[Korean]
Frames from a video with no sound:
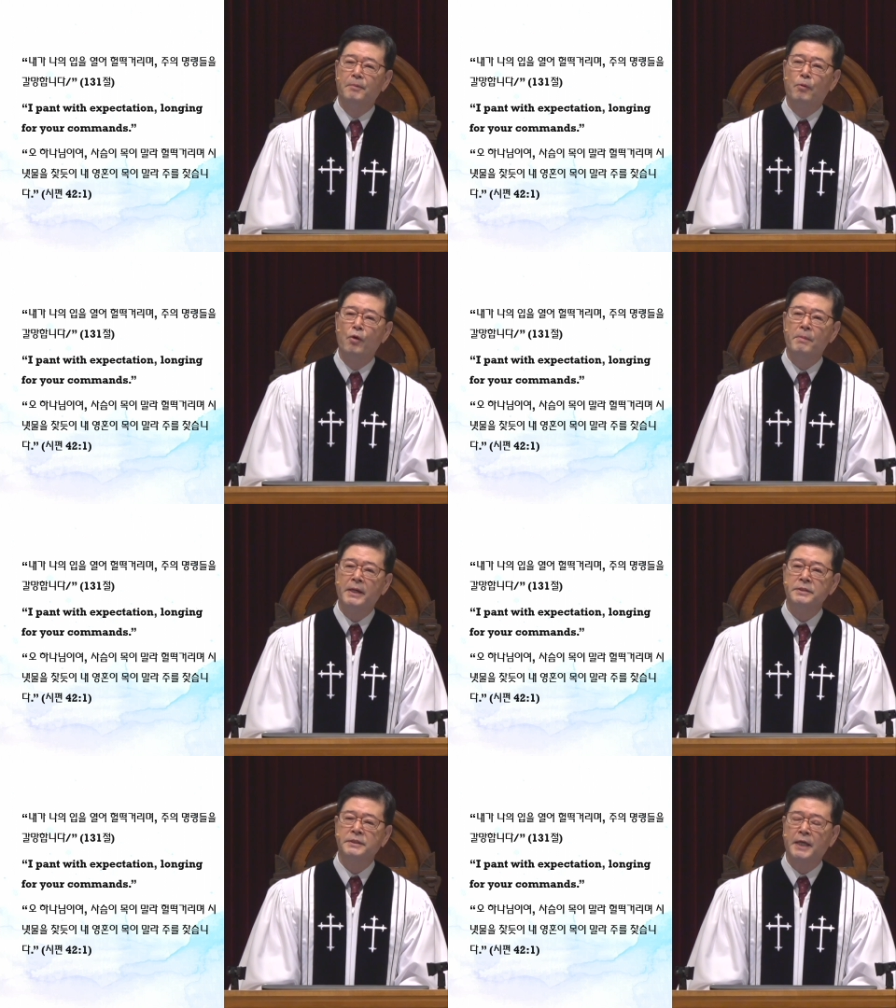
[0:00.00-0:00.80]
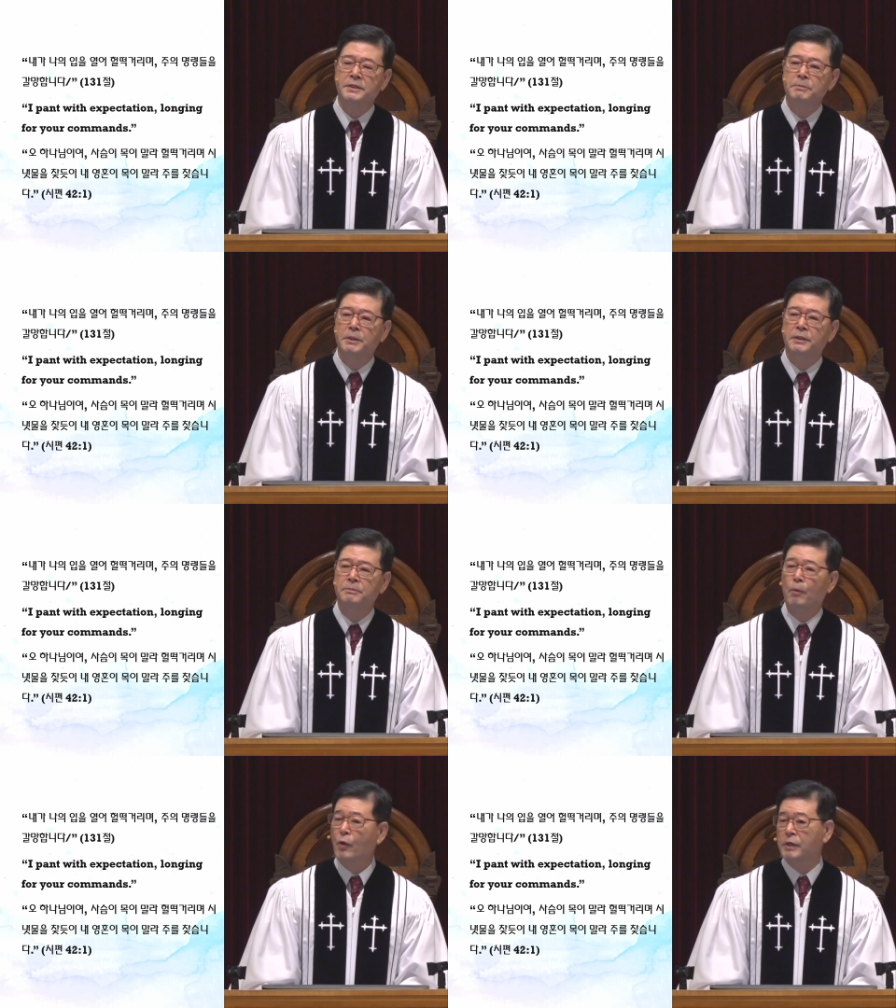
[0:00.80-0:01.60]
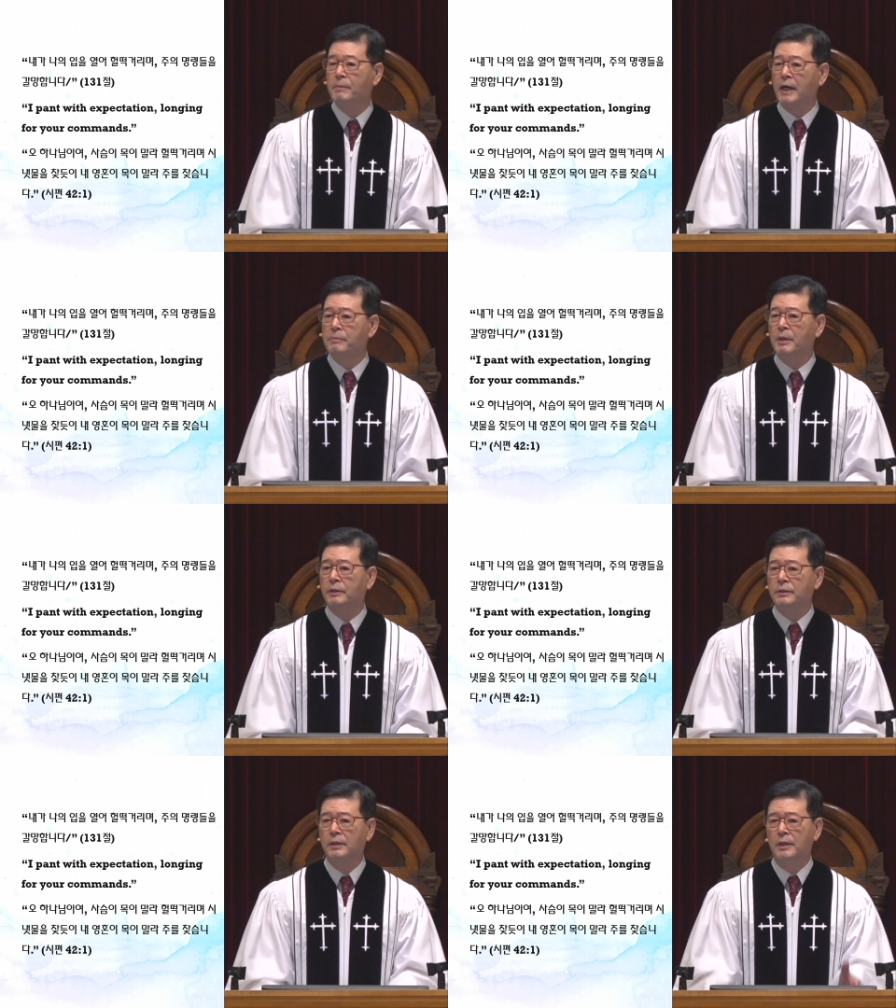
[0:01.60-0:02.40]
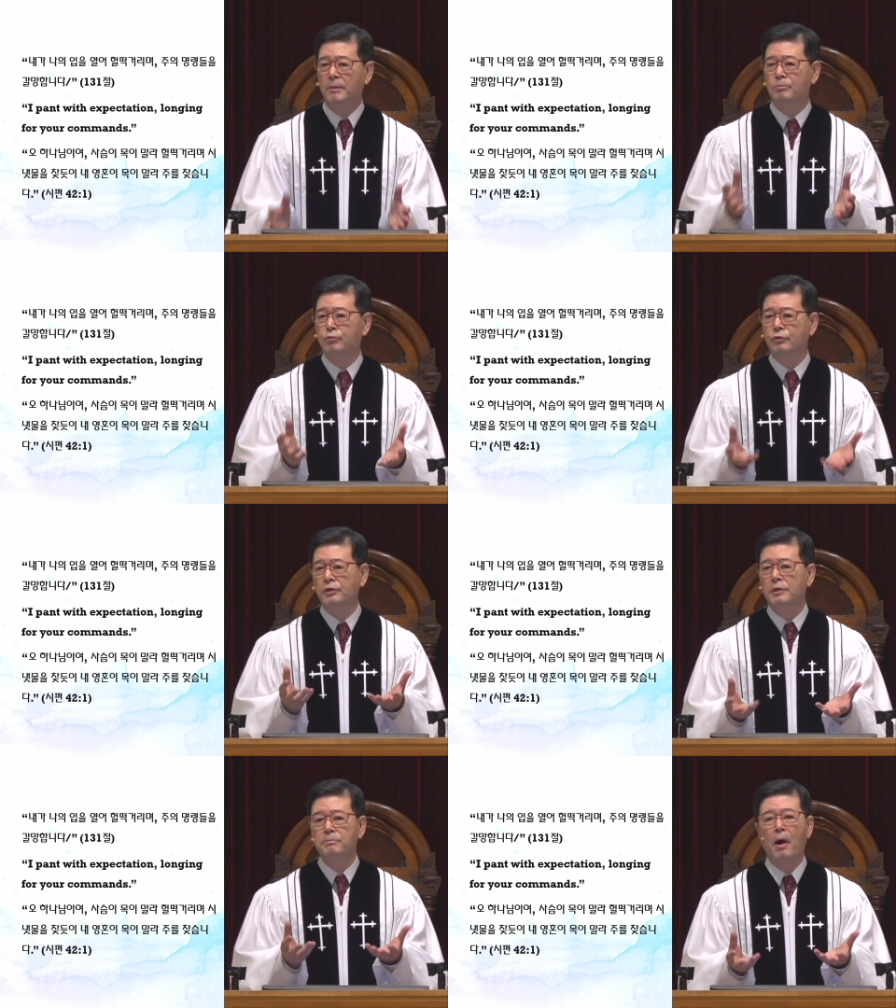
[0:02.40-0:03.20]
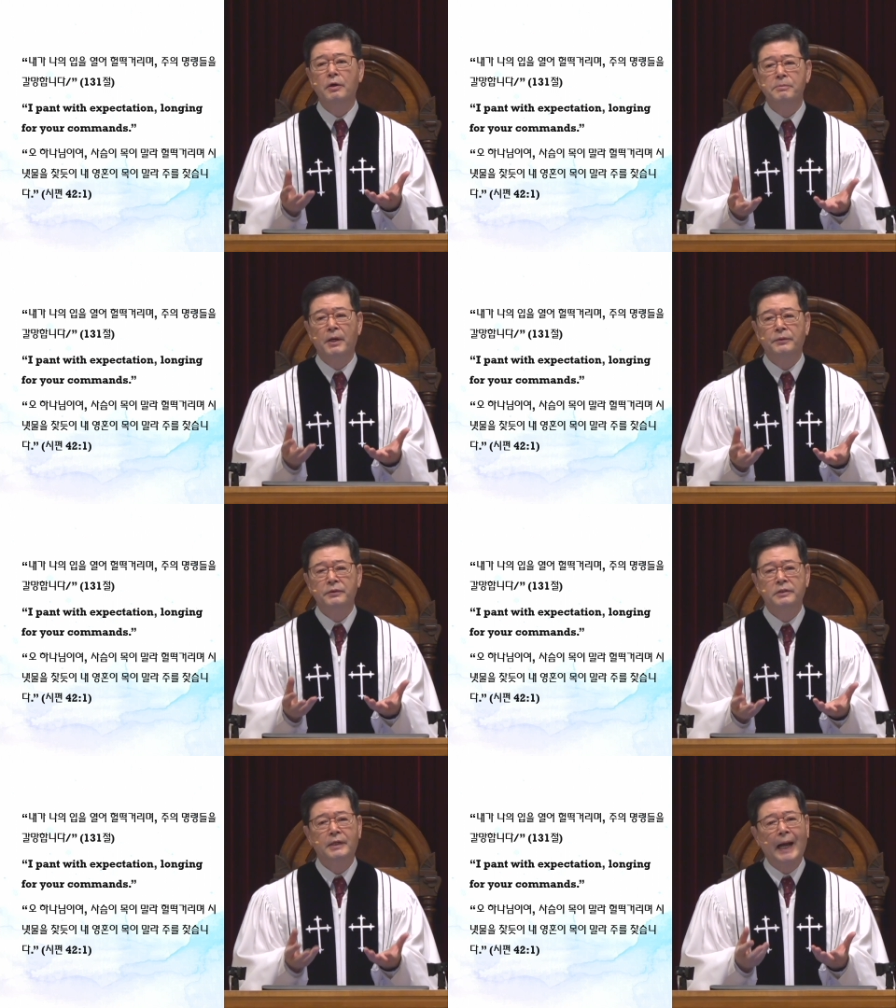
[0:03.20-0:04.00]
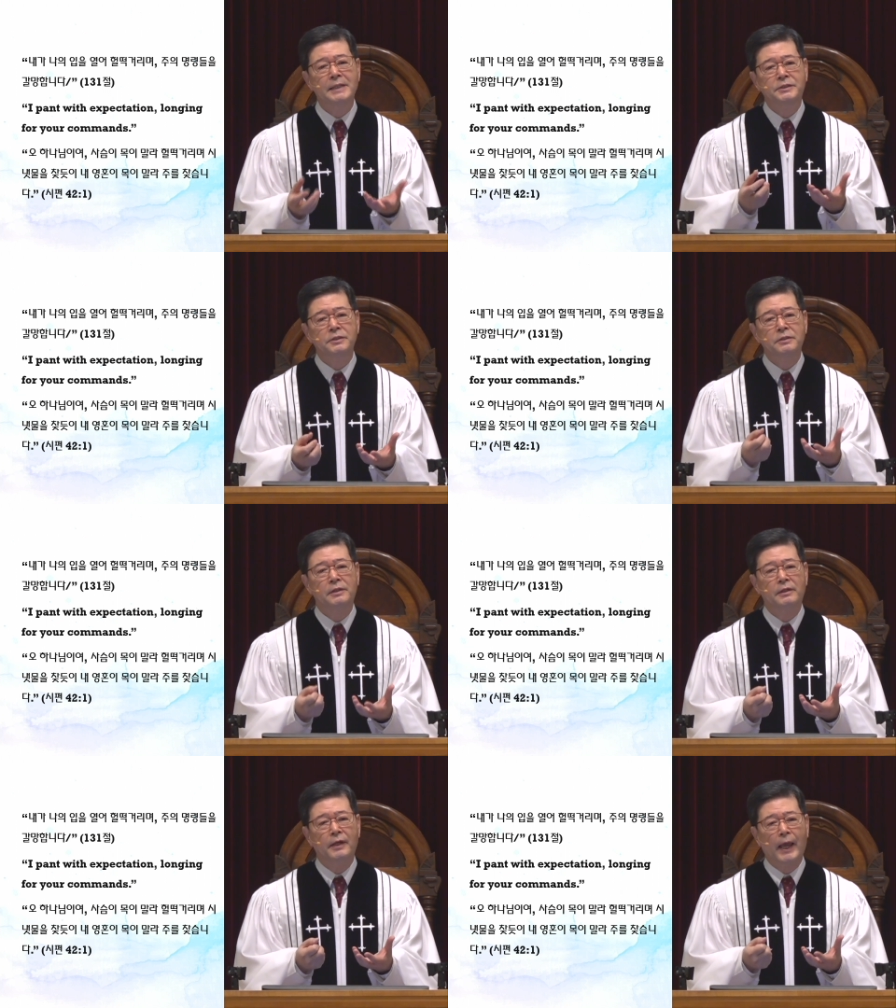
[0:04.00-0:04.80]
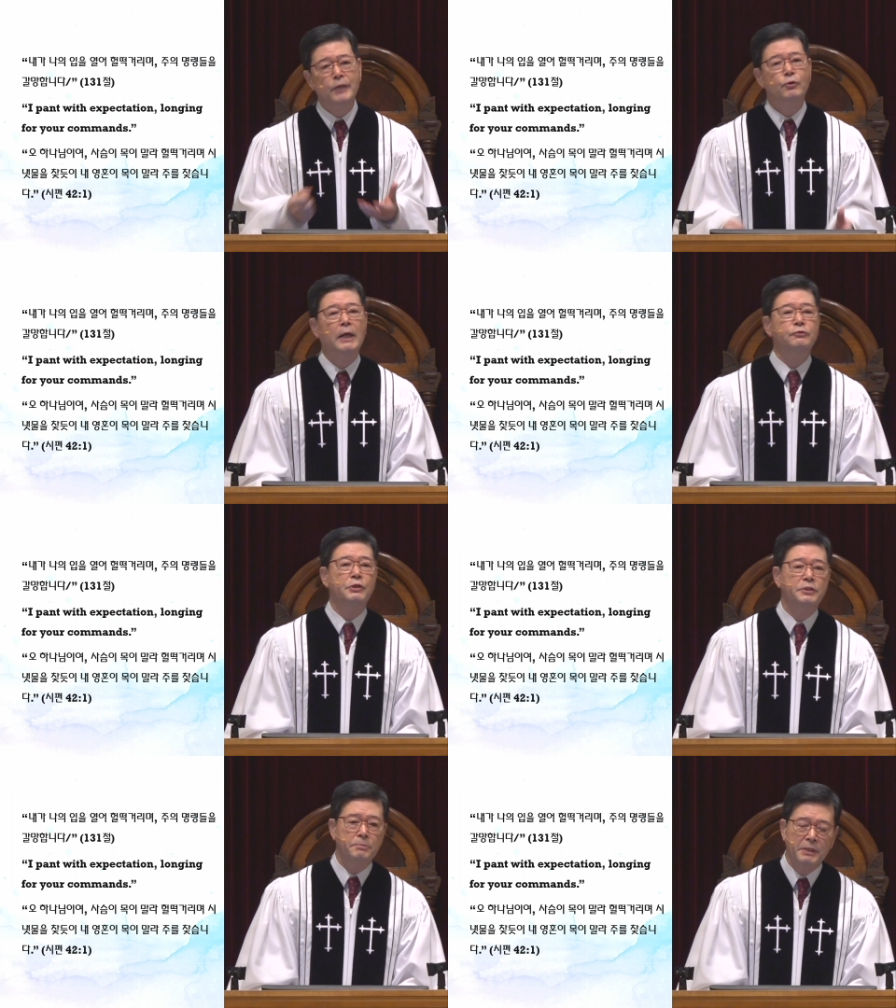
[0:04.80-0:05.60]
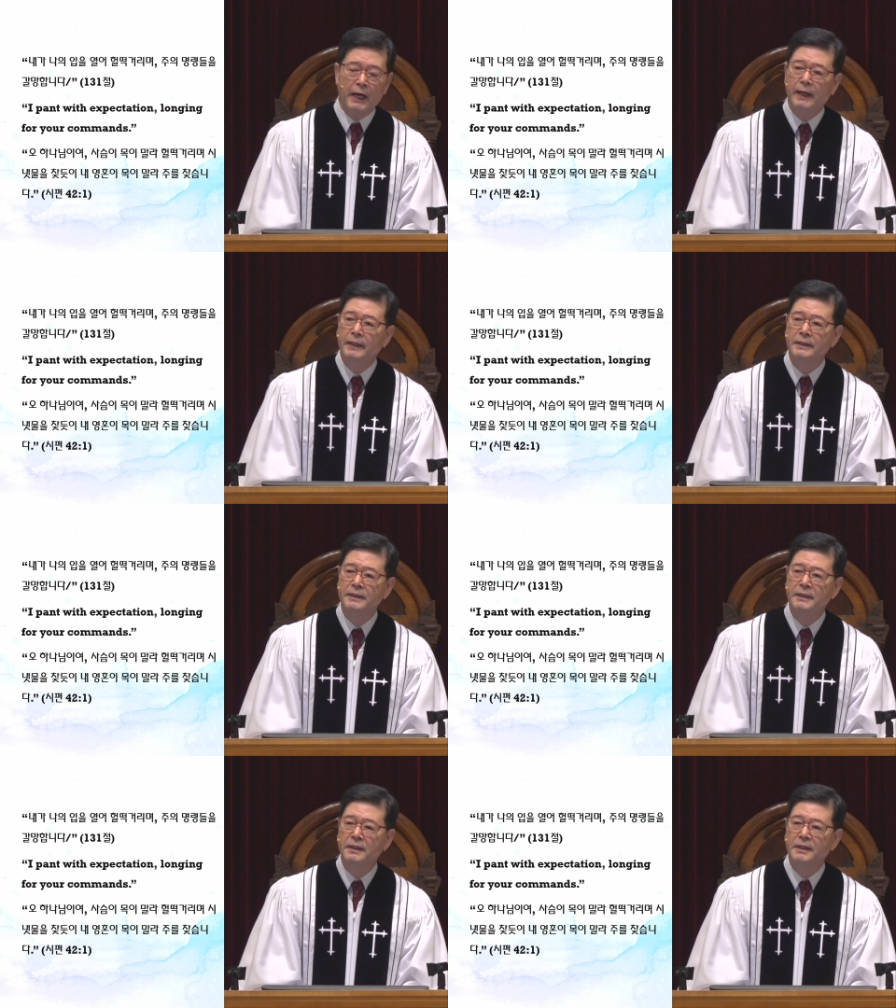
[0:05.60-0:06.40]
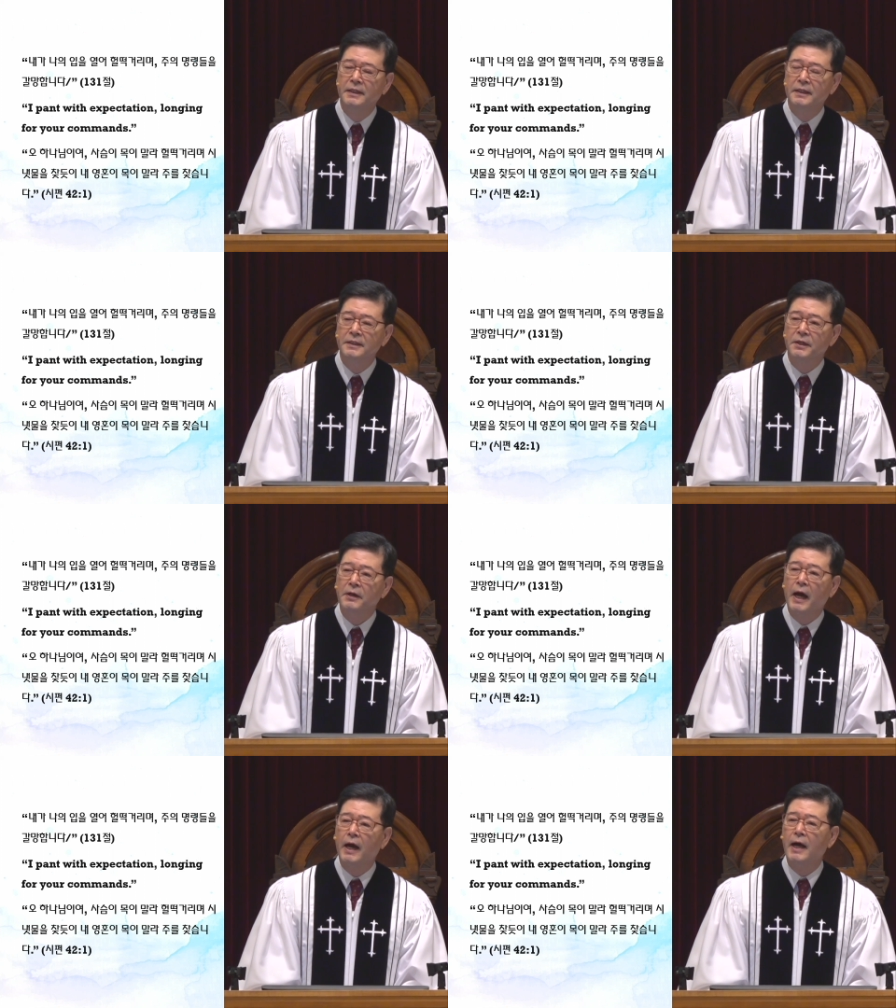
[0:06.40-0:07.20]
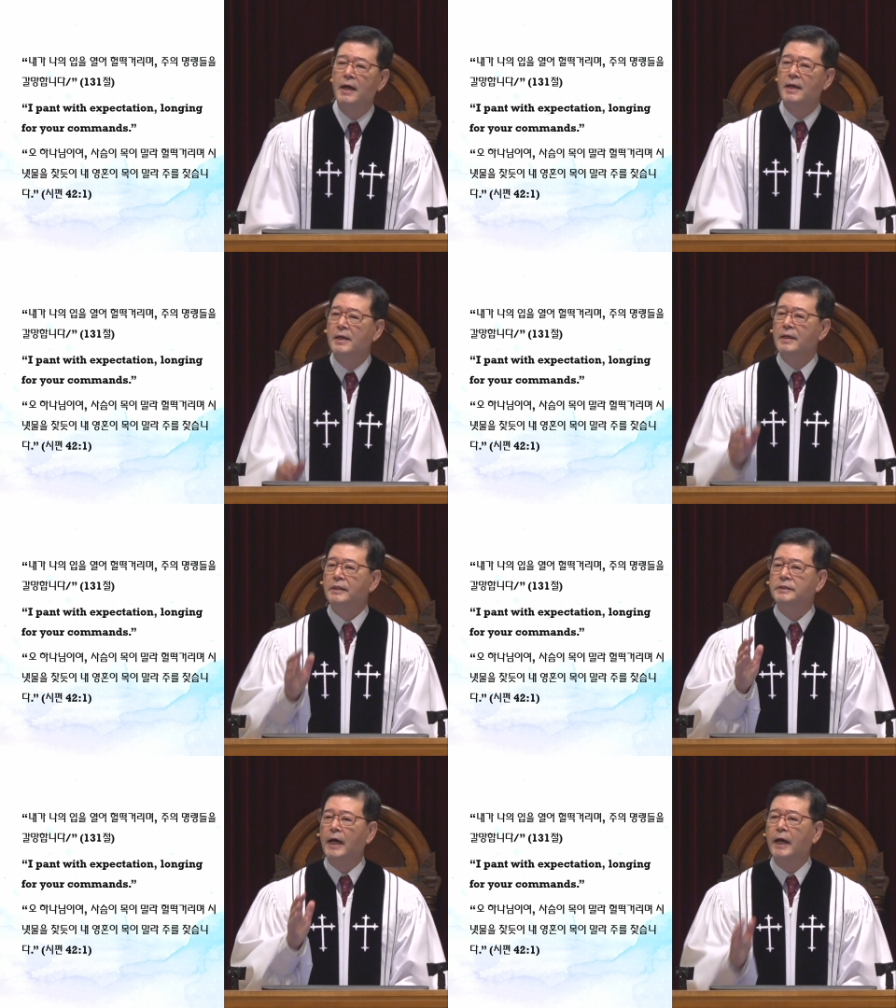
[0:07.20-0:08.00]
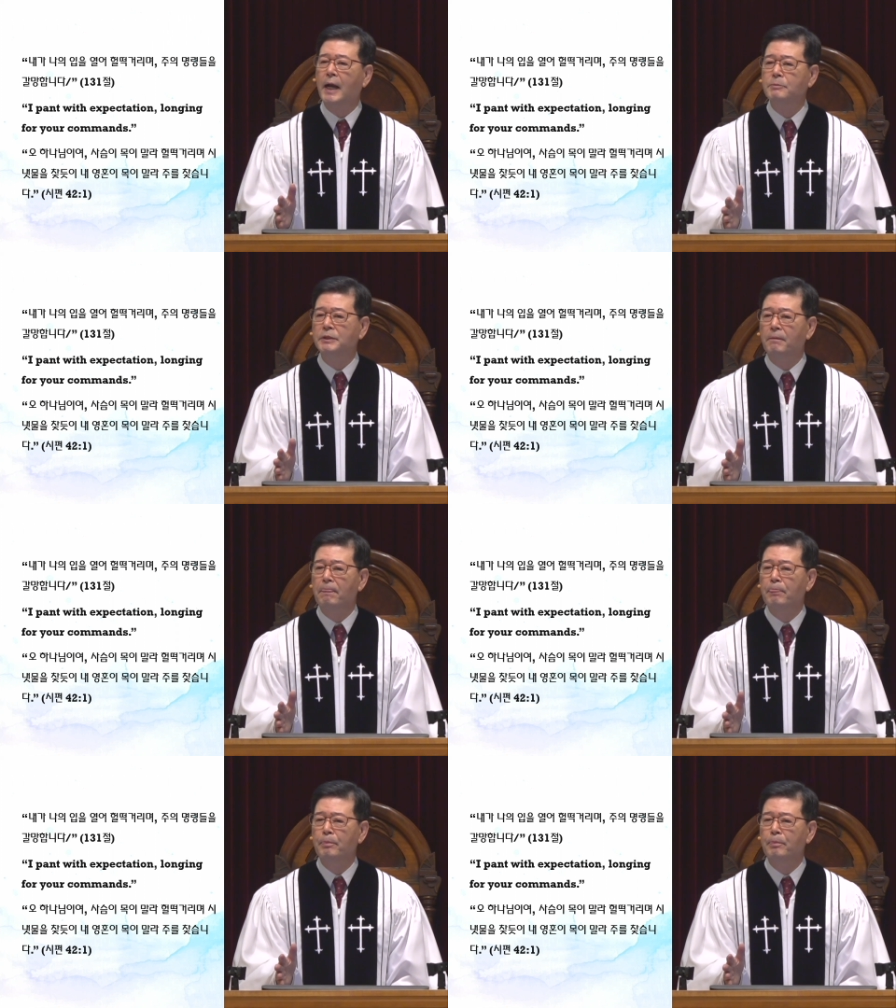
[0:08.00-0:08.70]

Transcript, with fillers: 목마른 사슴은 목이 마르면 물을 먹으면 그 갈증을 해소할 수 있습니다. 그러나 사람은